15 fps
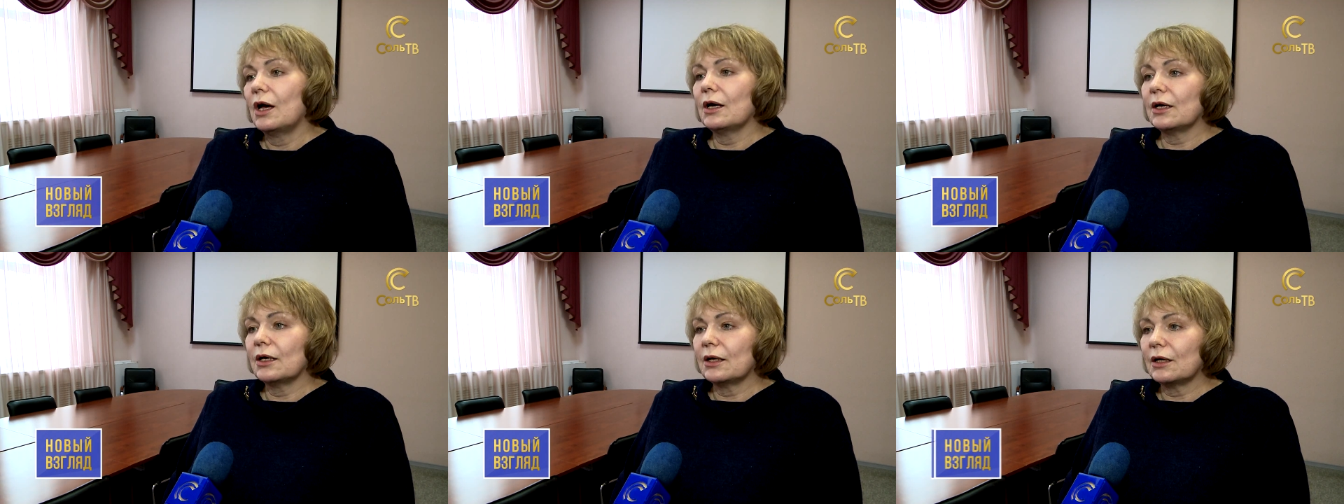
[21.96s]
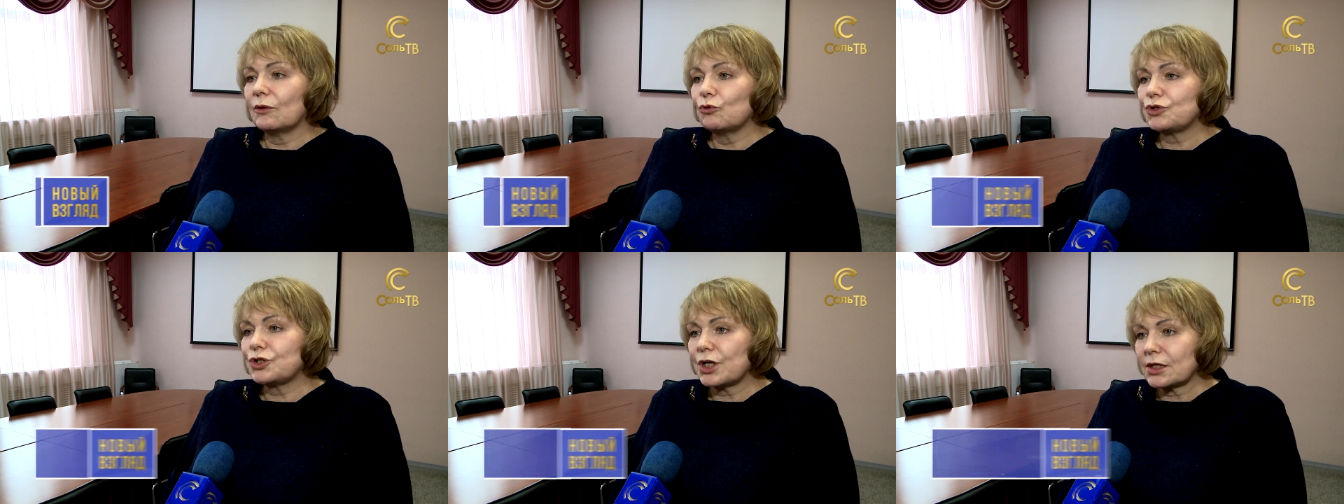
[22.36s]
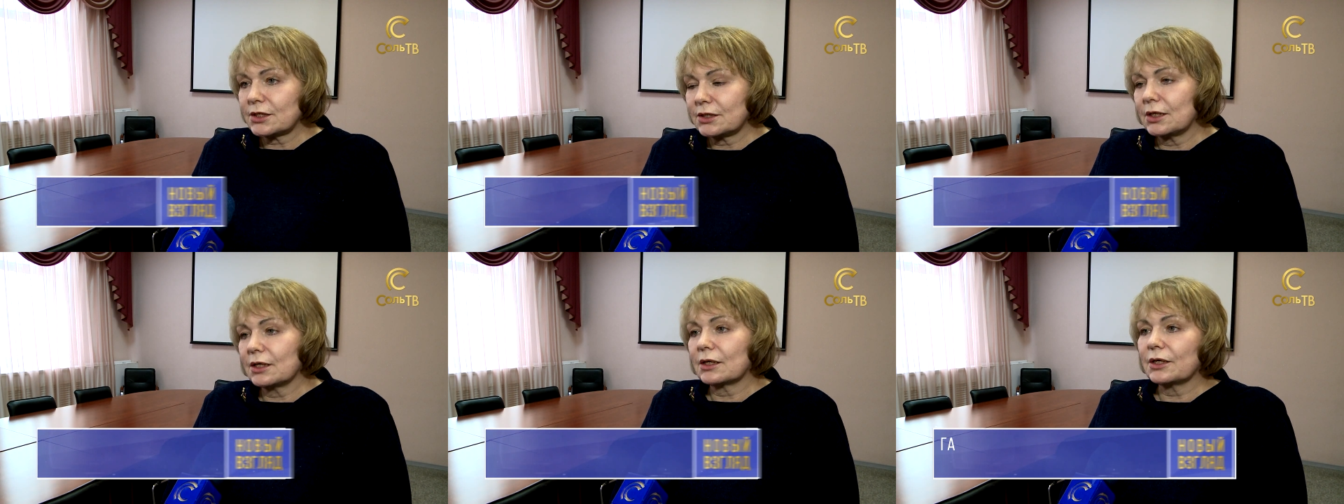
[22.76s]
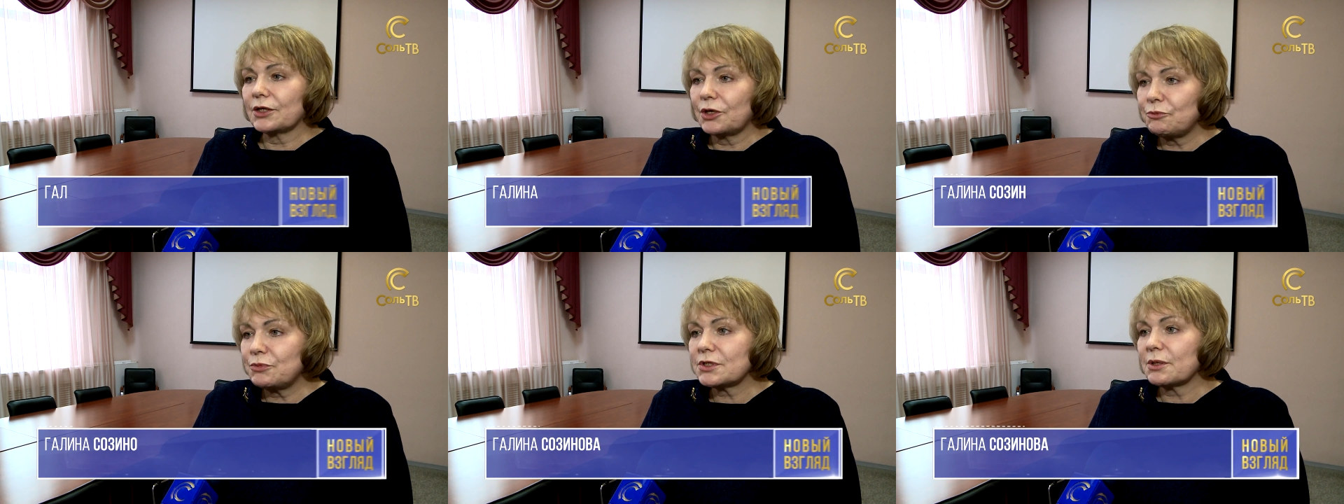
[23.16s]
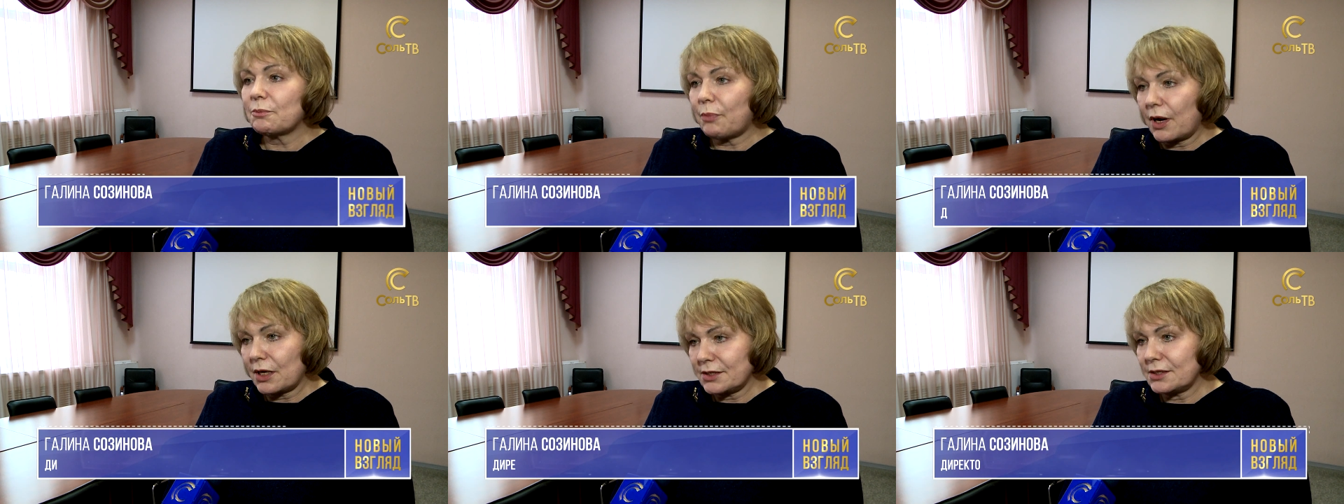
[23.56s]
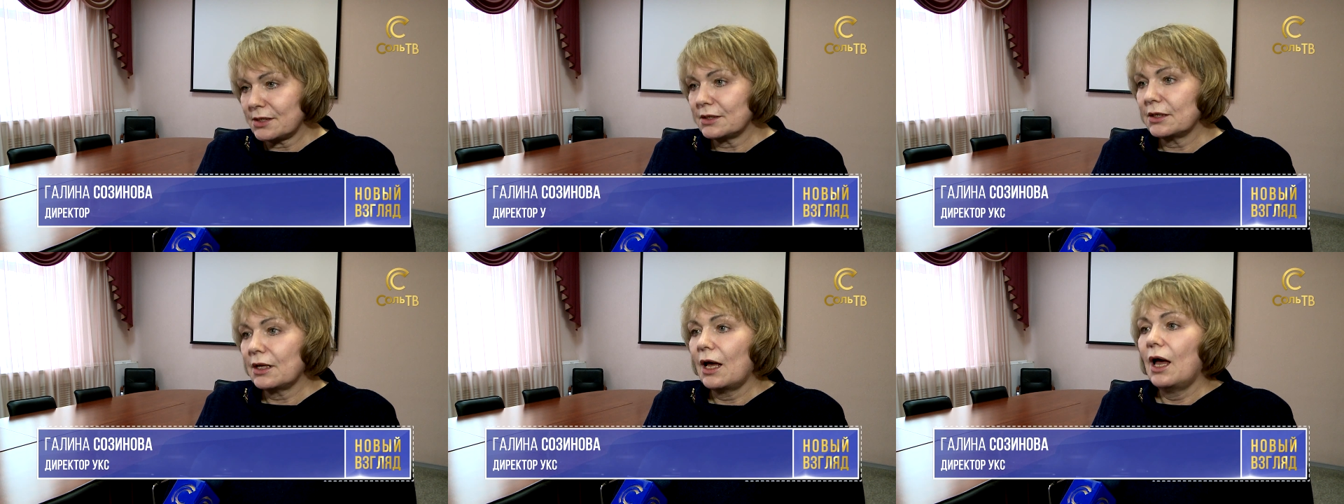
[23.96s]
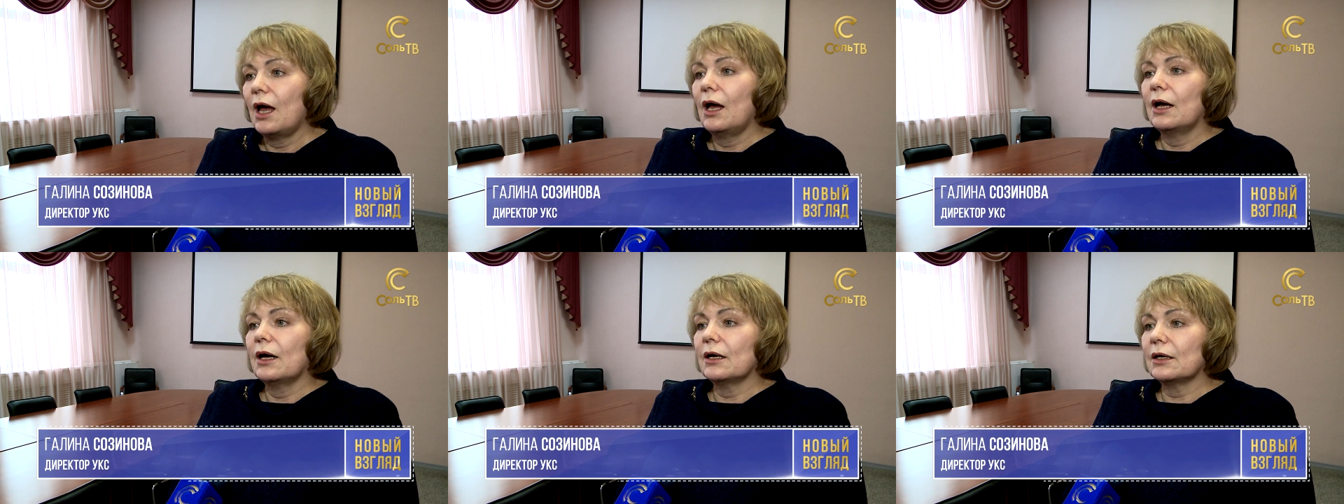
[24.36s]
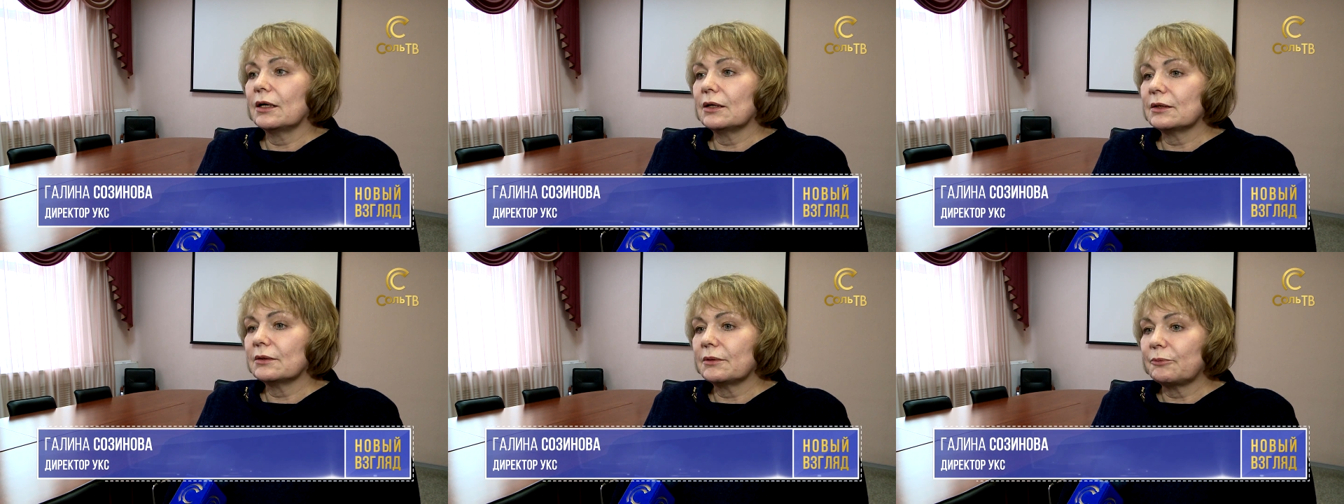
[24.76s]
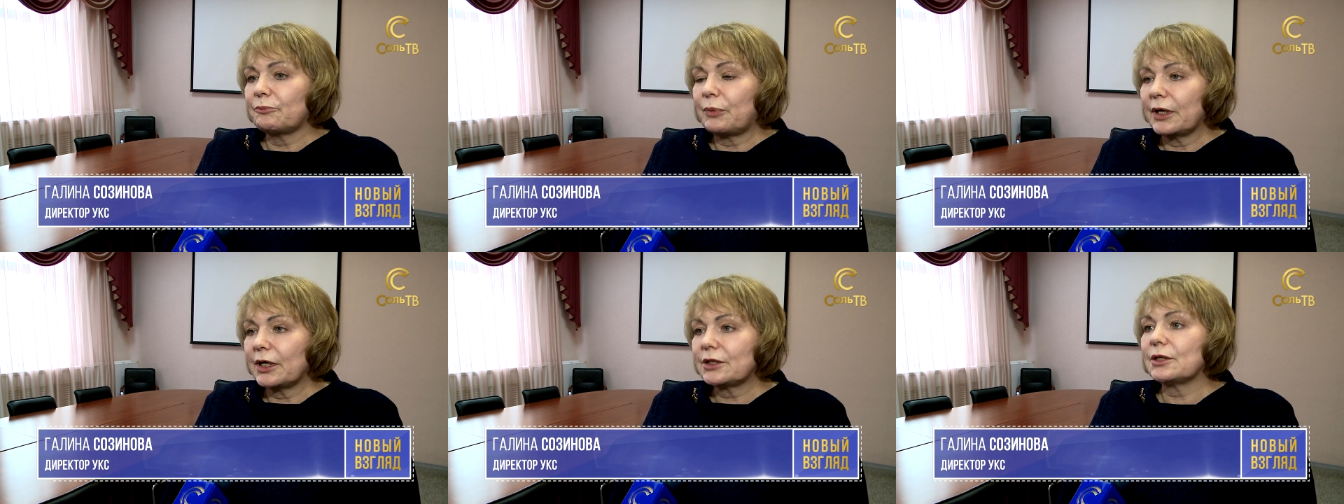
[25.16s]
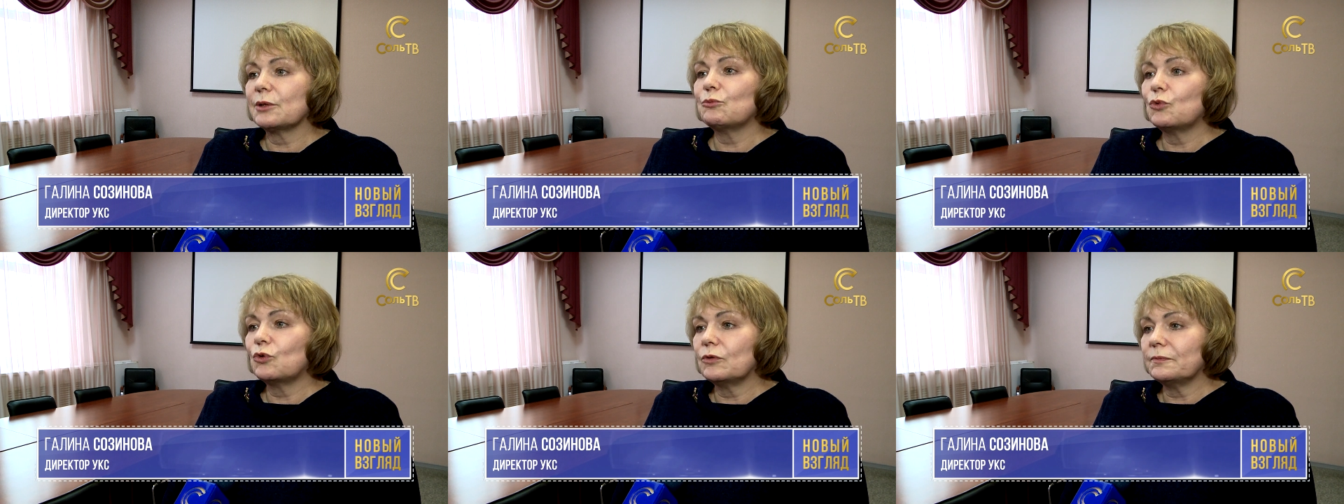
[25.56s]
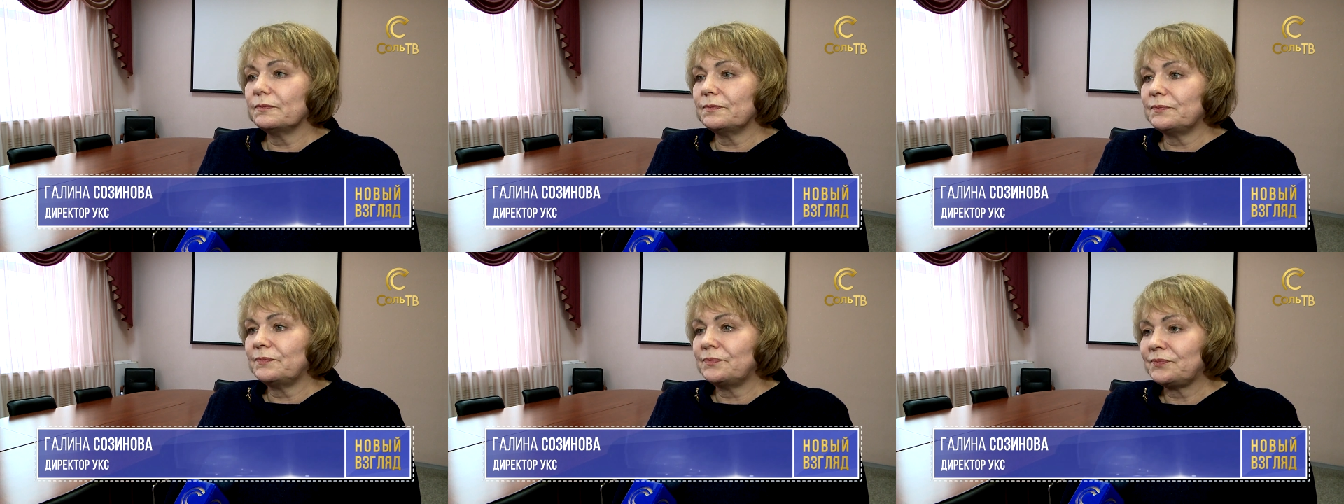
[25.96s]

э, участок небезопасен, э, поэтому